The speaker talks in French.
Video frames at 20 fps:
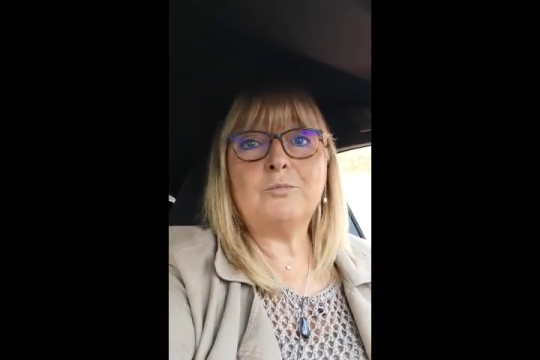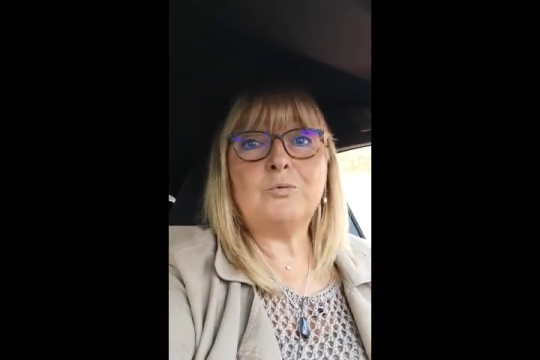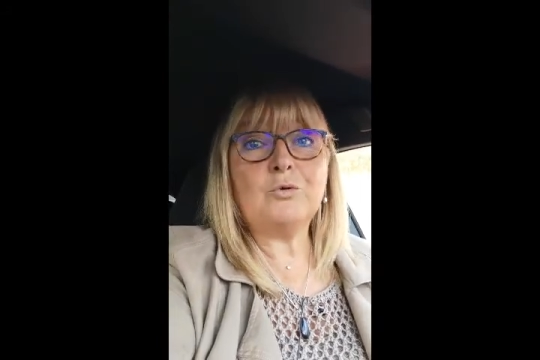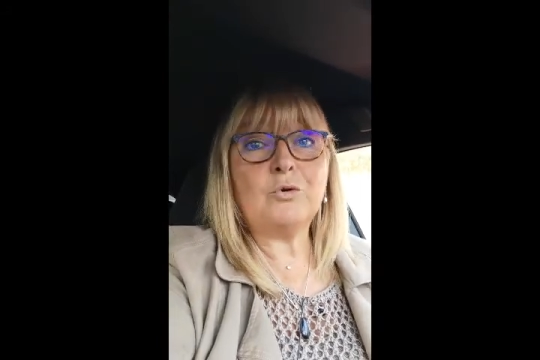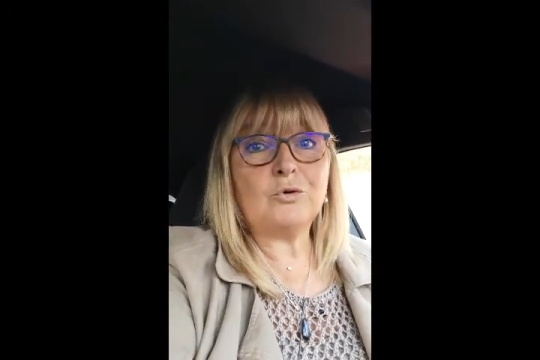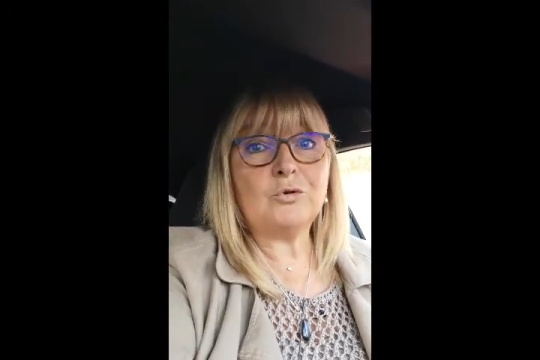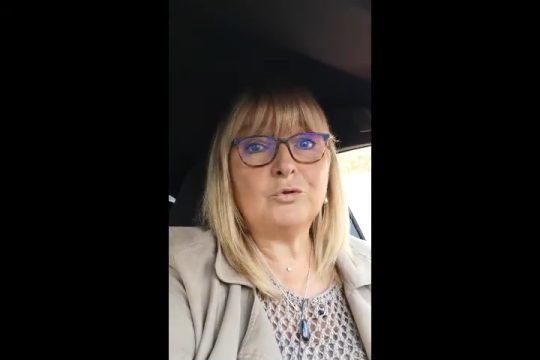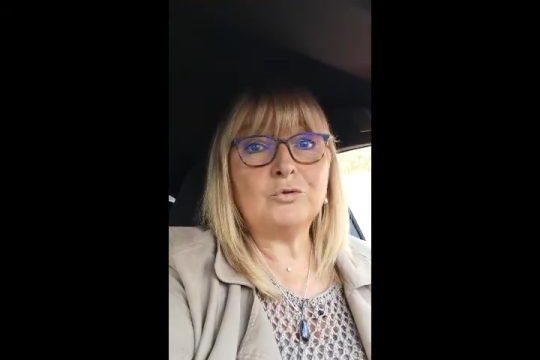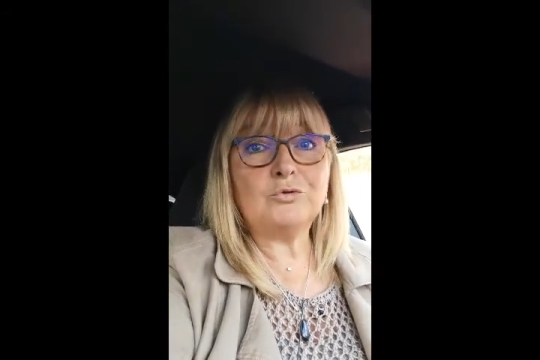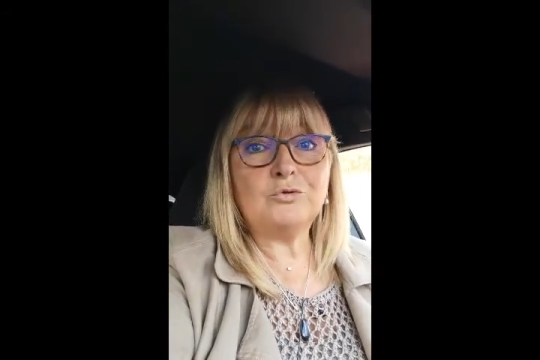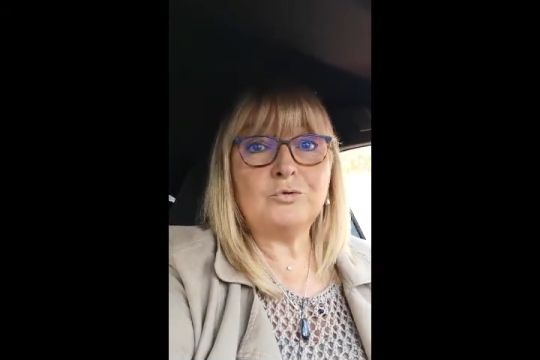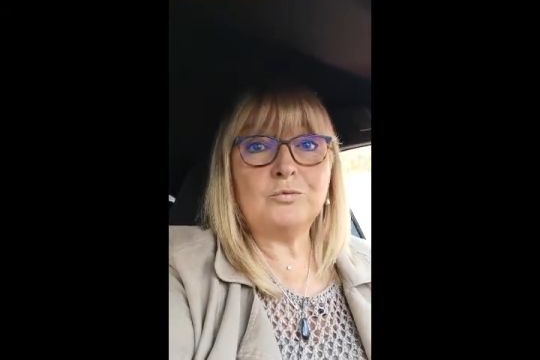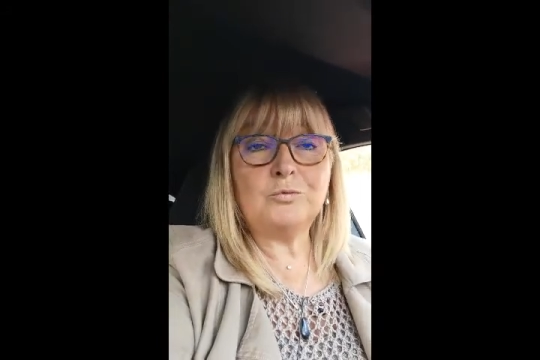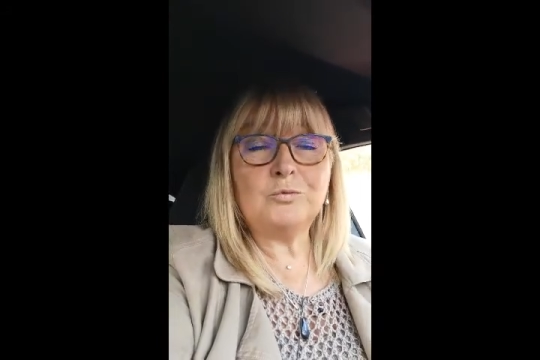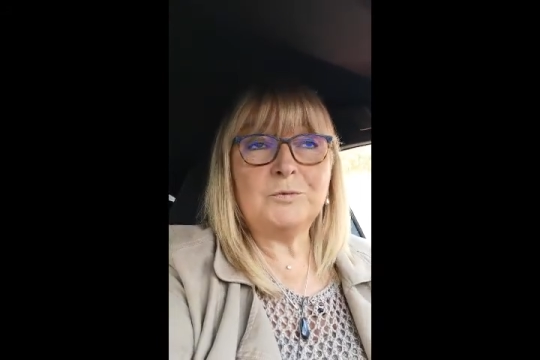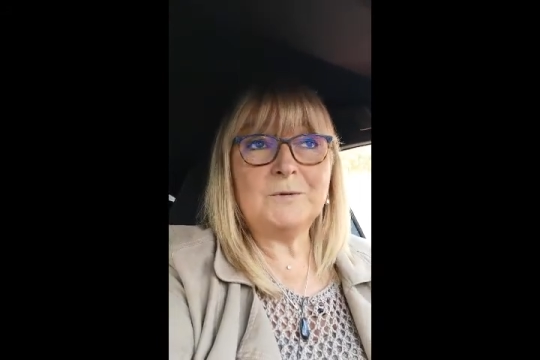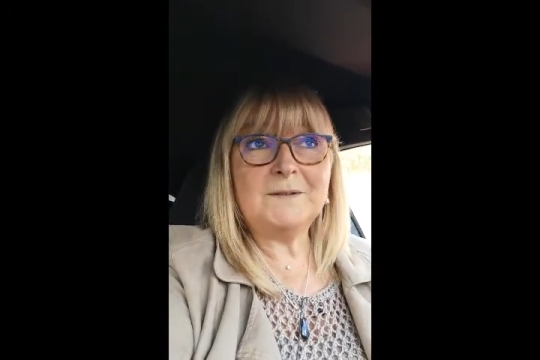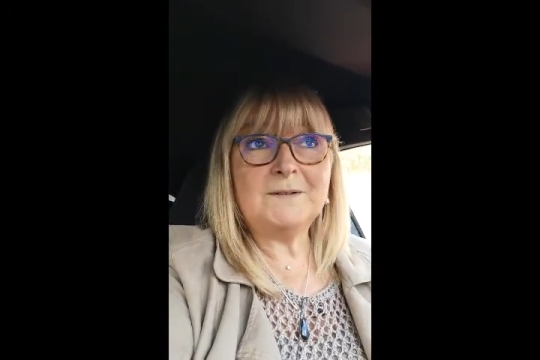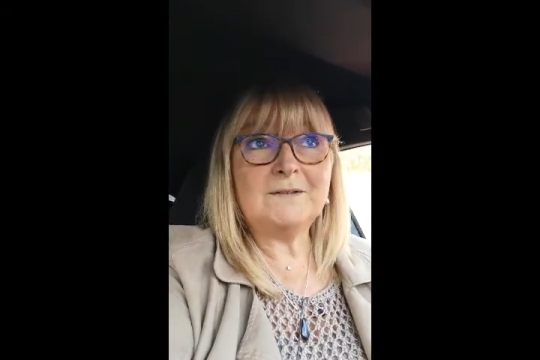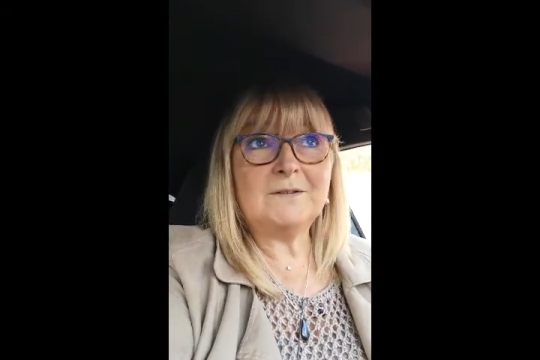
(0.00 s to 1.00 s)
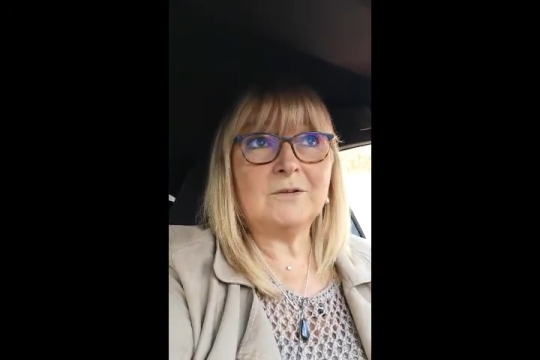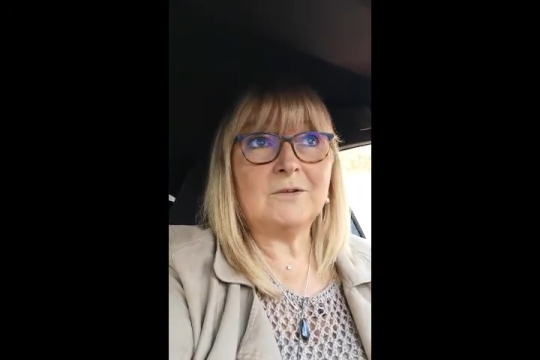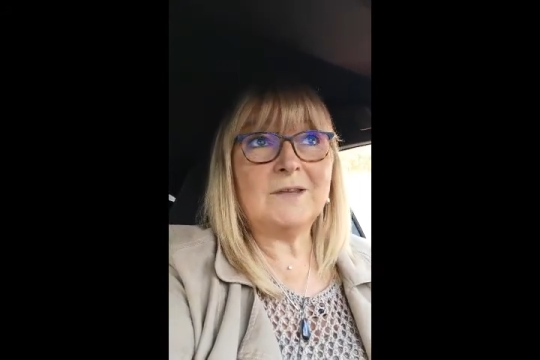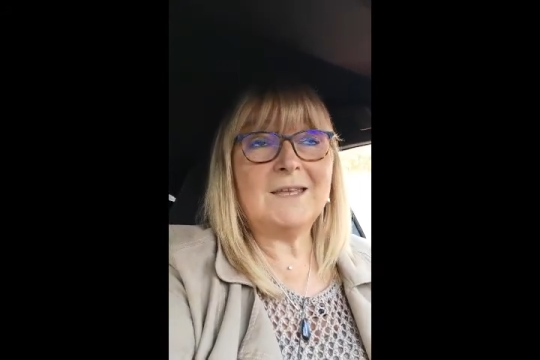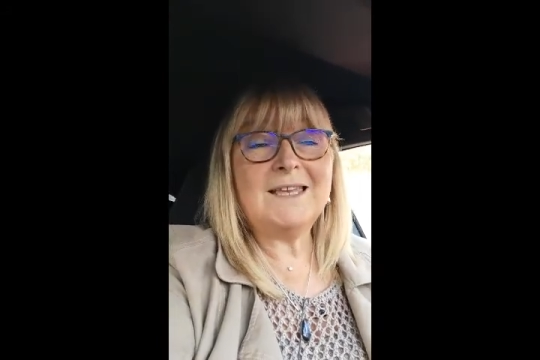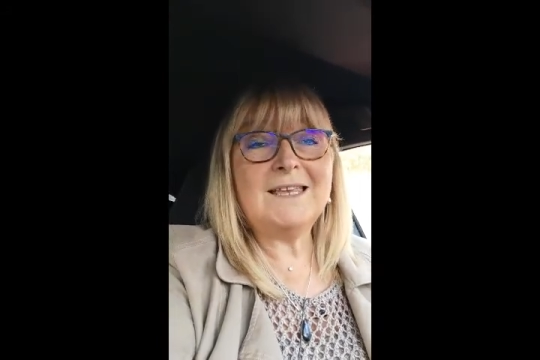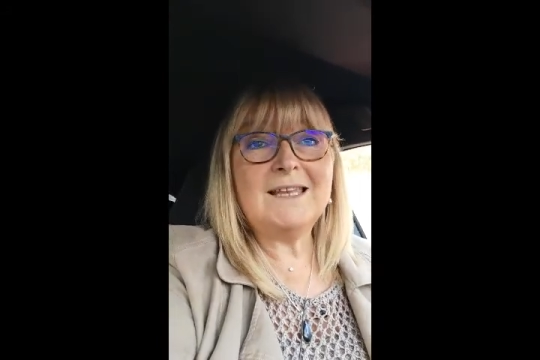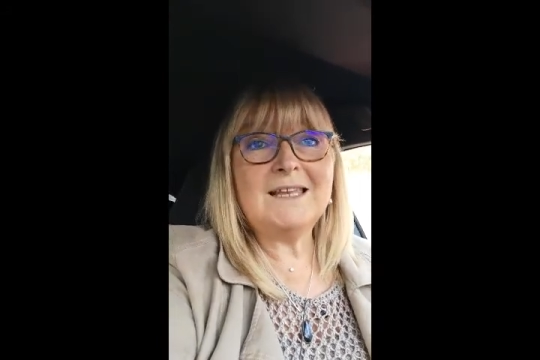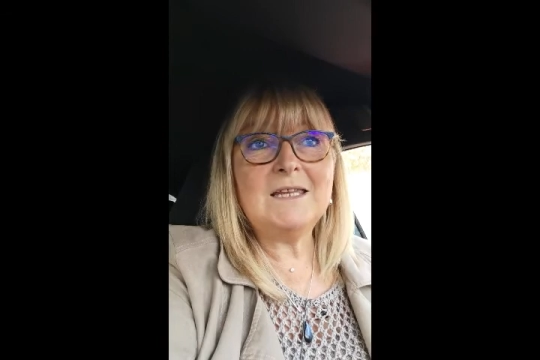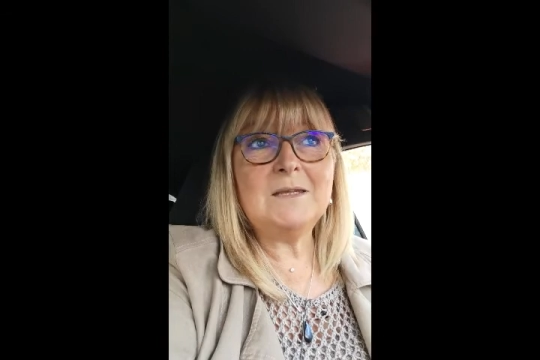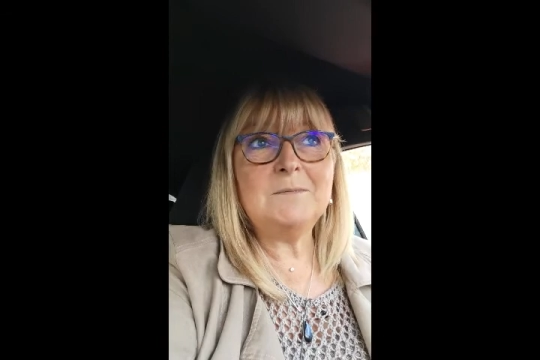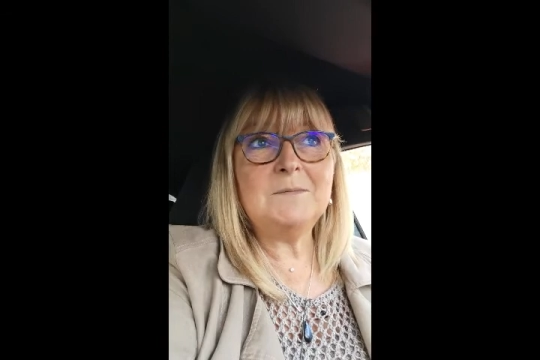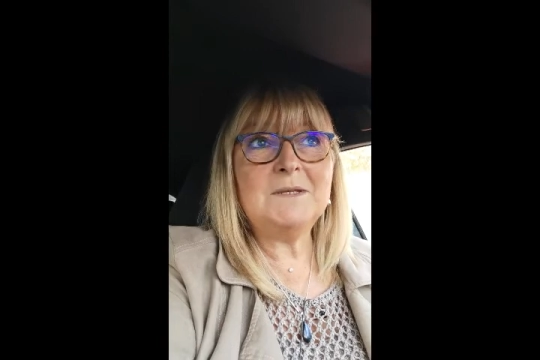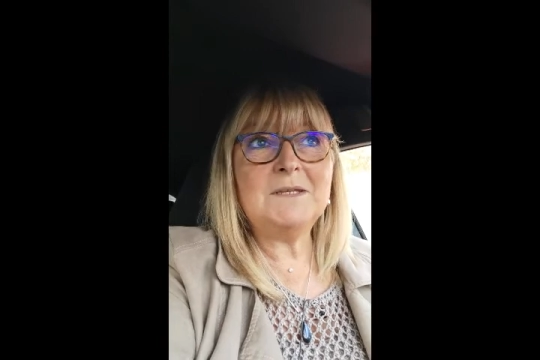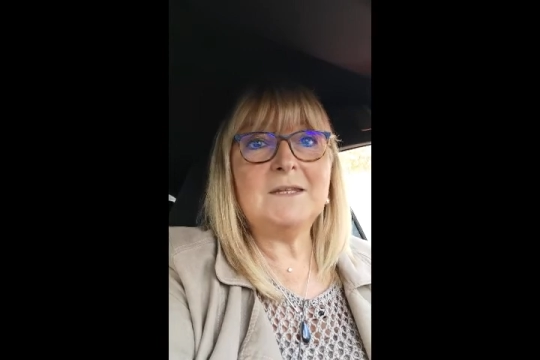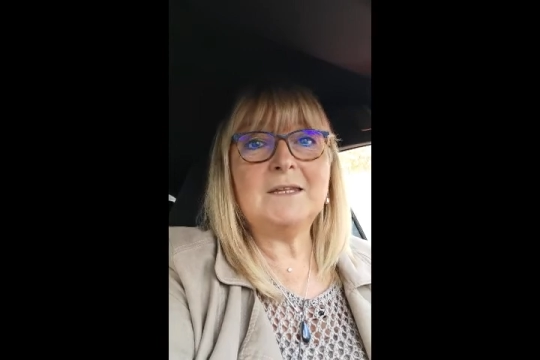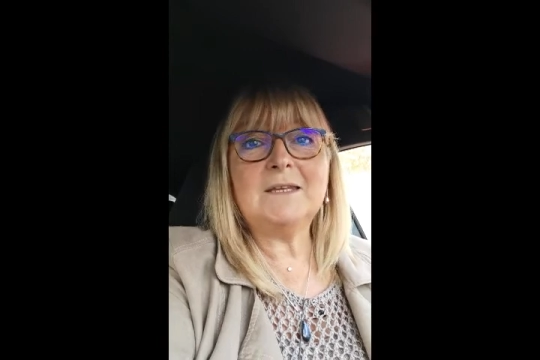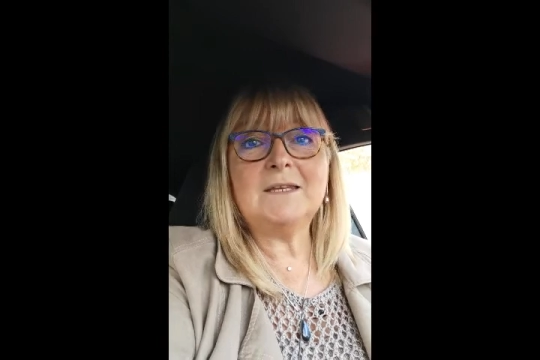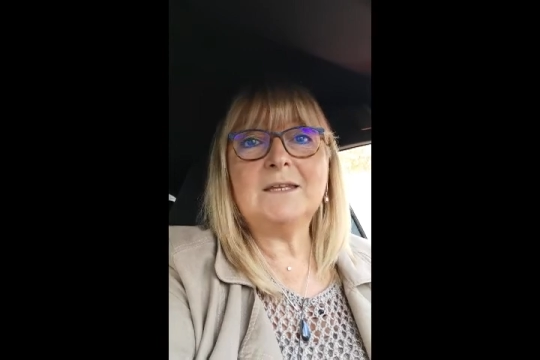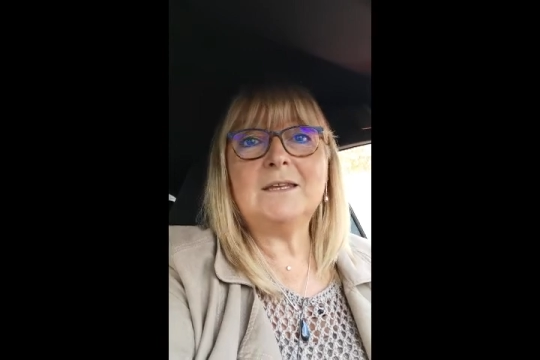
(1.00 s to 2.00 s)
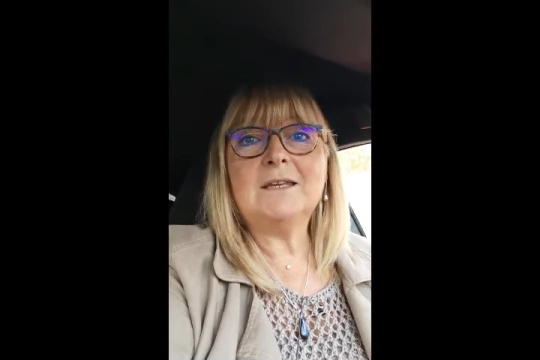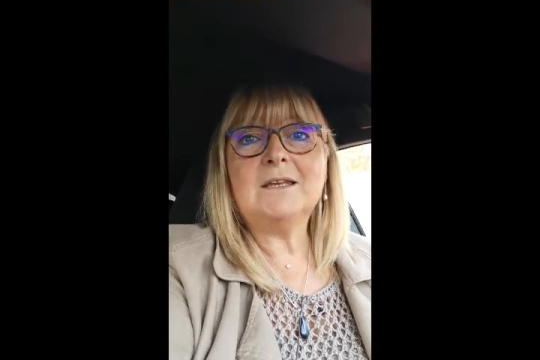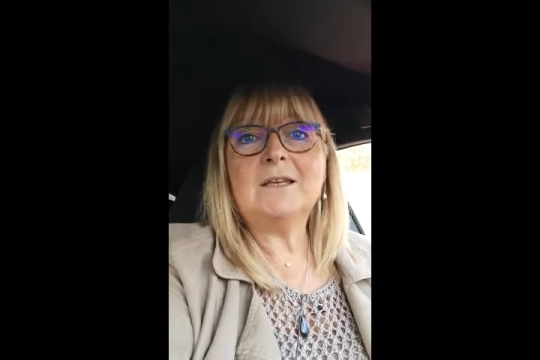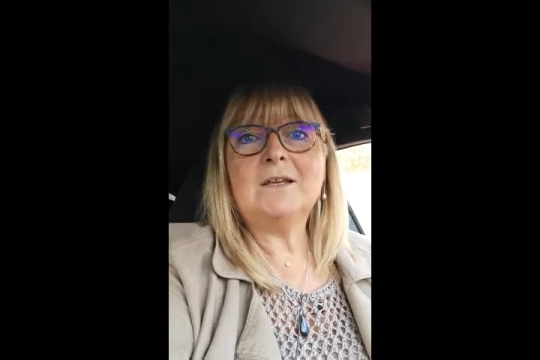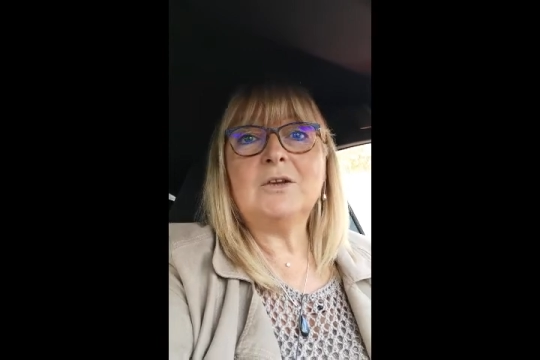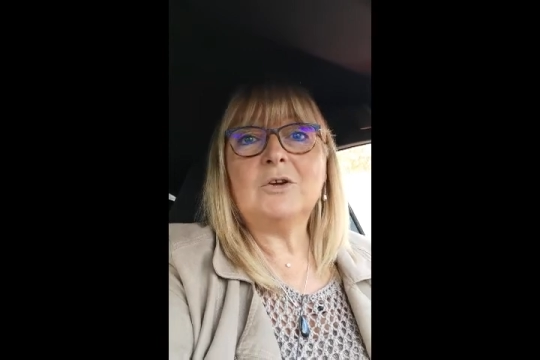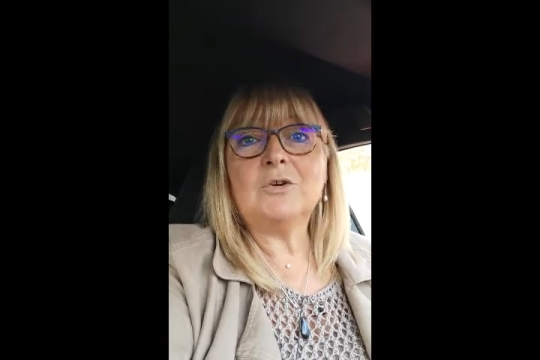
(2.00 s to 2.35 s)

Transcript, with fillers: pour que tu puisses éliminer